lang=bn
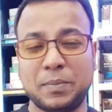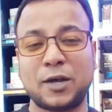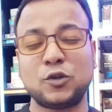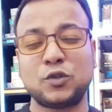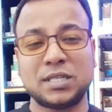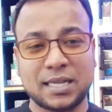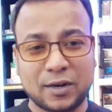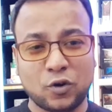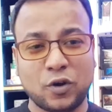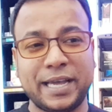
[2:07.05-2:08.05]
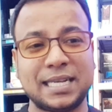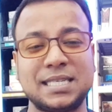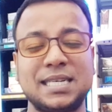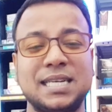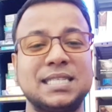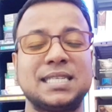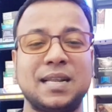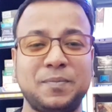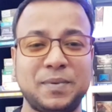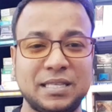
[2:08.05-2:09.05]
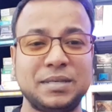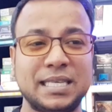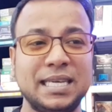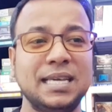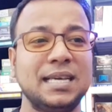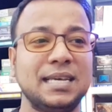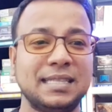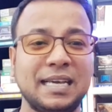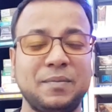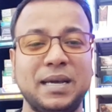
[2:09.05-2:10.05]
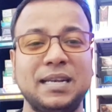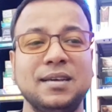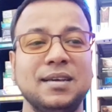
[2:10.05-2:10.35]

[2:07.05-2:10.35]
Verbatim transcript: ভারতের যারা রয়ের এজেন্ট আছে সারা পৃথিবীতে দেখবেন